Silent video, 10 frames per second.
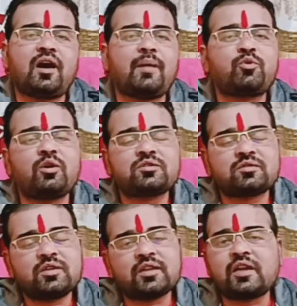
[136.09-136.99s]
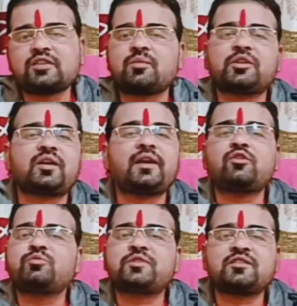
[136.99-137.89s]
आपको इतना चमत्कारिक
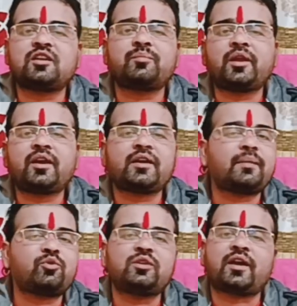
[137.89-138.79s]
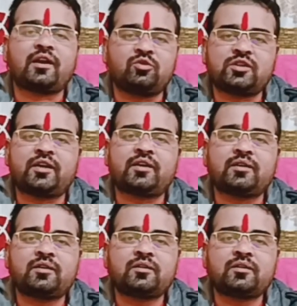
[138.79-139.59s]
रूप से रिजल्ट मिलेगा कि आप खुद हैरान हो जाएंगे